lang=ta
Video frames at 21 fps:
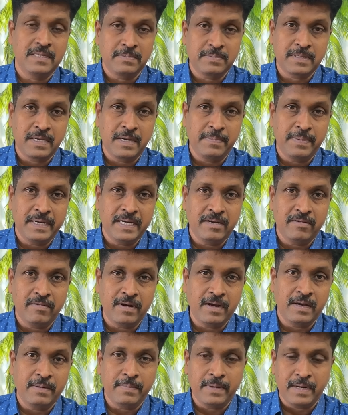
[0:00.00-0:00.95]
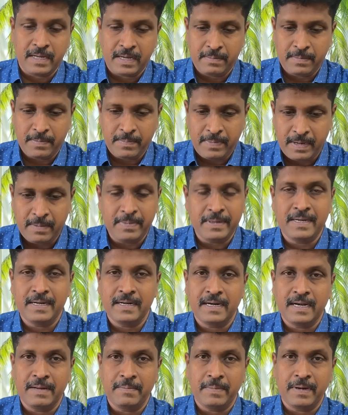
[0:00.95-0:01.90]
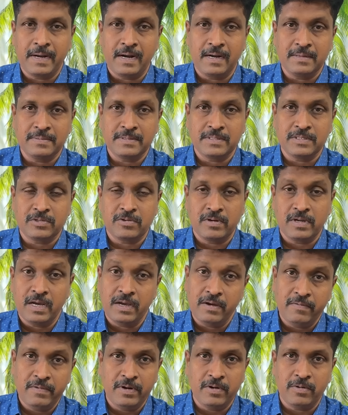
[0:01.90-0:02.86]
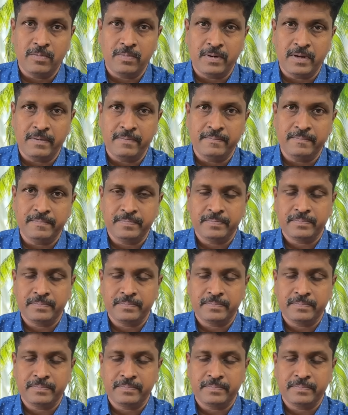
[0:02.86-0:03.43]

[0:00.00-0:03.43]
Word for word: சப்ஸ்கிரைப் பண்ணிவிட்டு வாங்க மறக்காமல் பெல் பட்டனை கிளிக் பண்ணி ஆல் ஆப்ஷன்ஸ் கொடுங்க வீடியோக்குள்ள போகலாம்